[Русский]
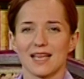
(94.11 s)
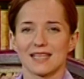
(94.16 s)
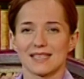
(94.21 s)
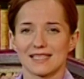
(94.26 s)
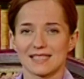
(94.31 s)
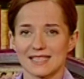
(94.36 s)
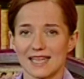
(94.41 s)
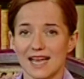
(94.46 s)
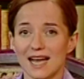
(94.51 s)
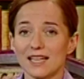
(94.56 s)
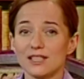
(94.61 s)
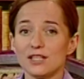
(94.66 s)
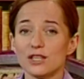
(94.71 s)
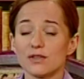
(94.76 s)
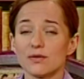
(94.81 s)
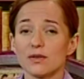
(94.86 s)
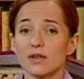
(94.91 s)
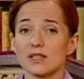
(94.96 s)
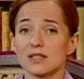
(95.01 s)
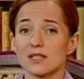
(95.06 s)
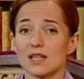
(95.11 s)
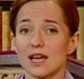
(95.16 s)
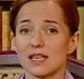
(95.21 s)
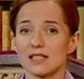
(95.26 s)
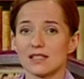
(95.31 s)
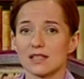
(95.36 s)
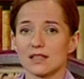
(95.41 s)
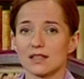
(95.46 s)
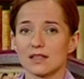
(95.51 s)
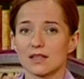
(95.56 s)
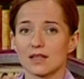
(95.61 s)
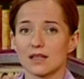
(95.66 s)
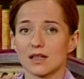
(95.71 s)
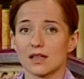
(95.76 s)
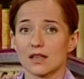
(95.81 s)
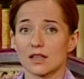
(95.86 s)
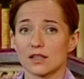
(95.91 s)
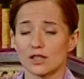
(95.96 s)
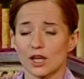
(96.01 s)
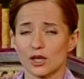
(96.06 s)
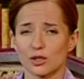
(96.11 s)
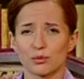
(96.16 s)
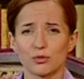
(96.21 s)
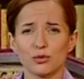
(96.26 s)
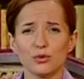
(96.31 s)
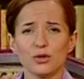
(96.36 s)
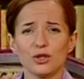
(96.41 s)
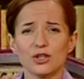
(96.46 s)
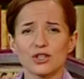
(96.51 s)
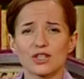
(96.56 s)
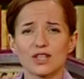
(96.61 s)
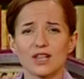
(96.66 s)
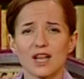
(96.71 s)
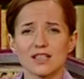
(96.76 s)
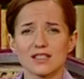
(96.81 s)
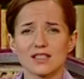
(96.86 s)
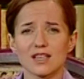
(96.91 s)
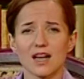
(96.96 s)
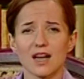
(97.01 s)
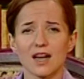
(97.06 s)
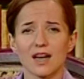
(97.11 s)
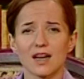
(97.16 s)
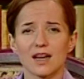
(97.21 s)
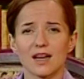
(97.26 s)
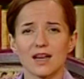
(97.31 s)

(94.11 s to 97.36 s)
Сядешь в их засень, зажмуришь глаза,